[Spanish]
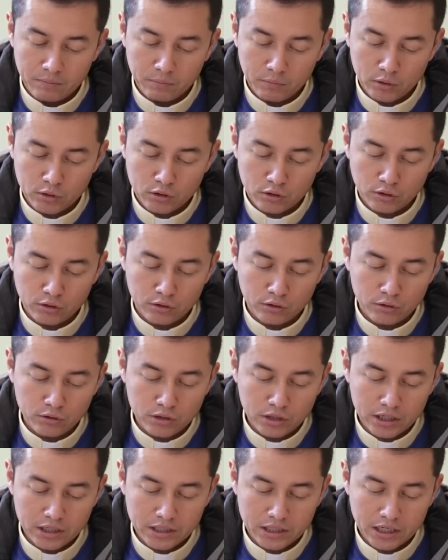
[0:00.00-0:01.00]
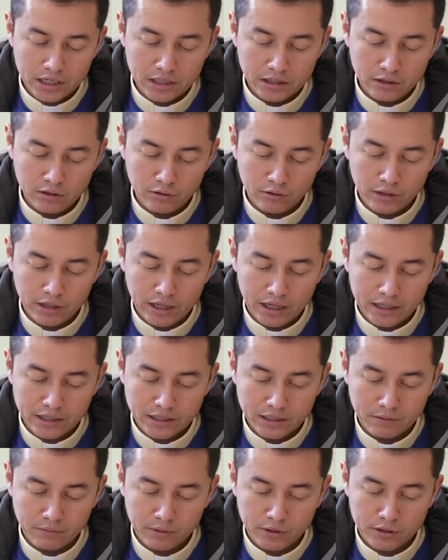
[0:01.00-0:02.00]
vosotros hacéis lo que
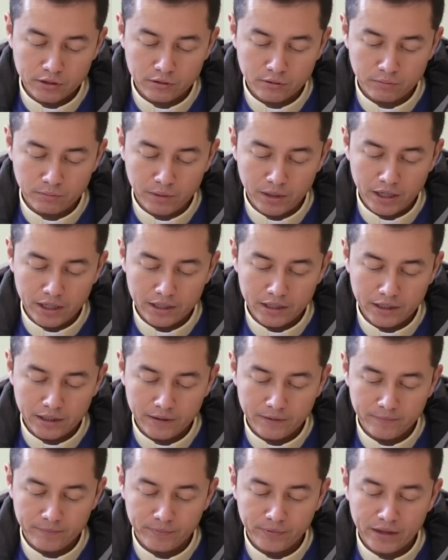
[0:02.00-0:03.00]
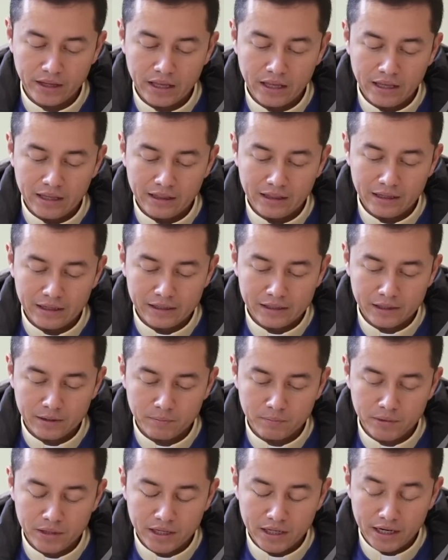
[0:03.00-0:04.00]
hace vuestro padre. Le
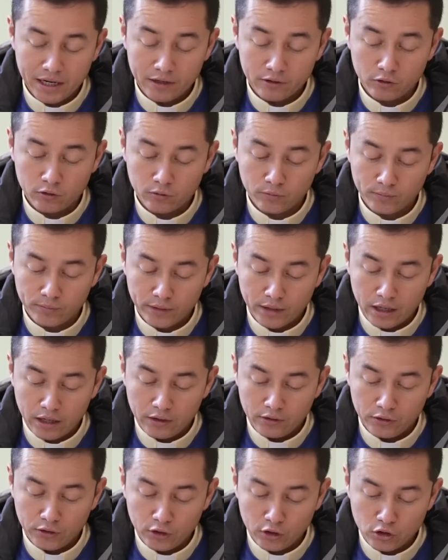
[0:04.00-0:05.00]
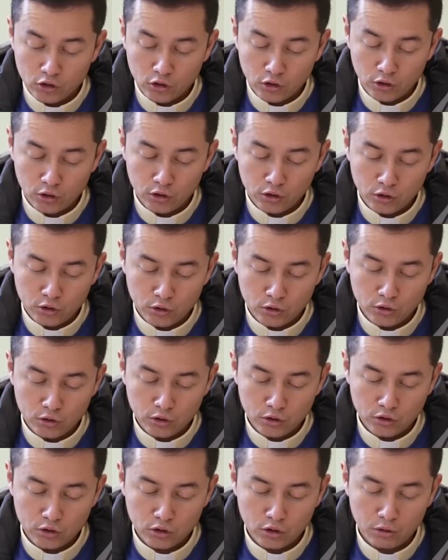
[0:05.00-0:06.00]
replicaron, nosotros
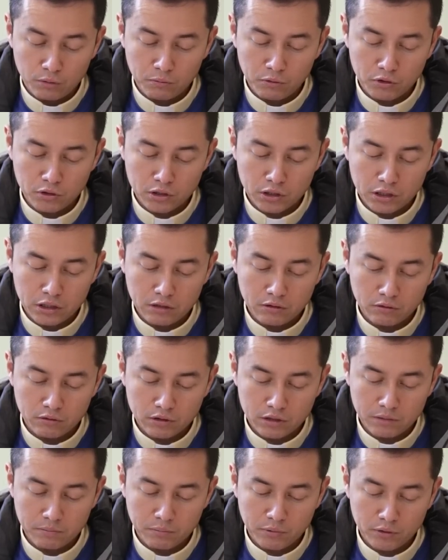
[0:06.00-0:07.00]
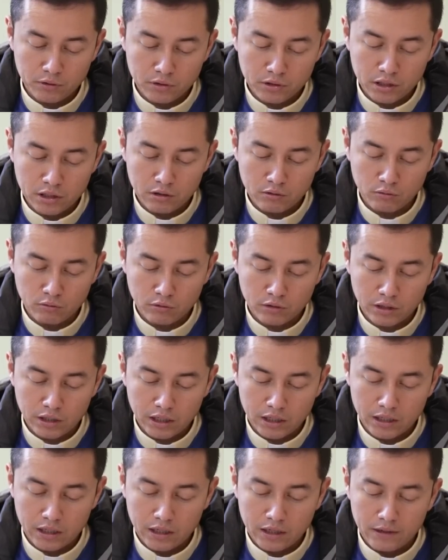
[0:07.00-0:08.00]
no somos hijos de prostituta,
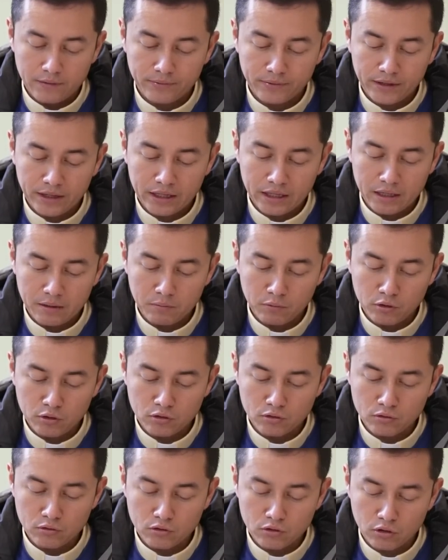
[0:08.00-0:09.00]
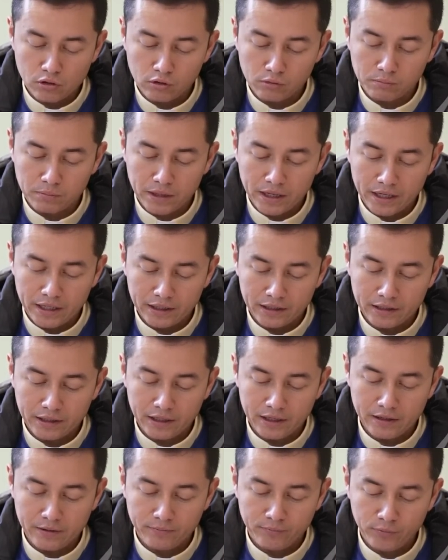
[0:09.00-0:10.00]
tenemos un solo
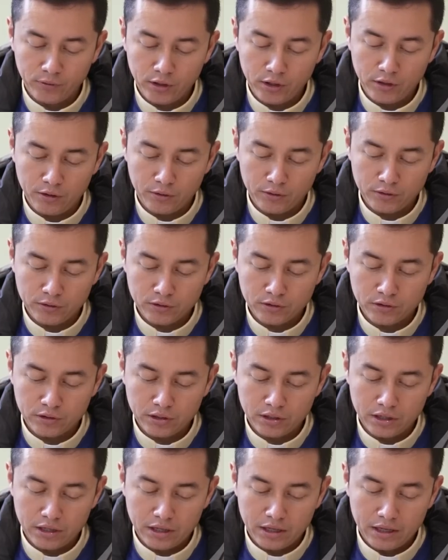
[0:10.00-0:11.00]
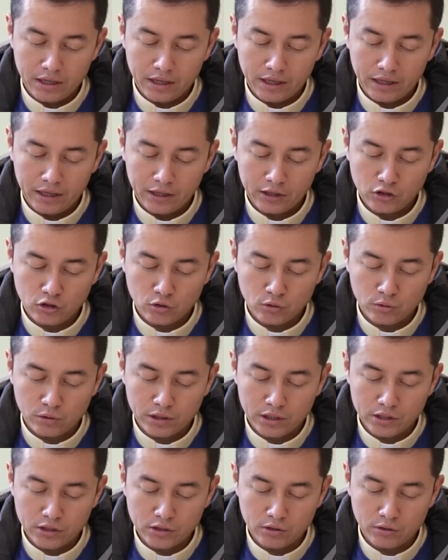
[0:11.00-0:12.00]
padre, Dios. Jesús
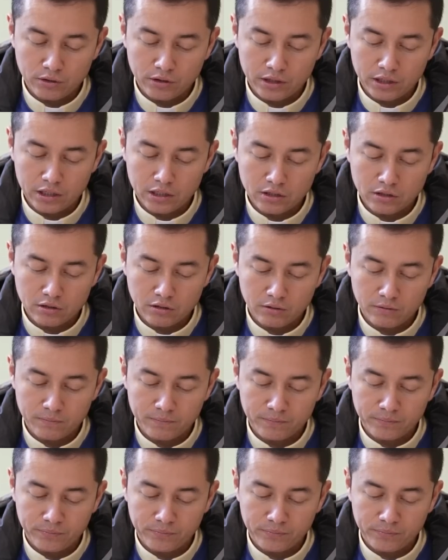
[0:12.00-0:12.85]
les contestó,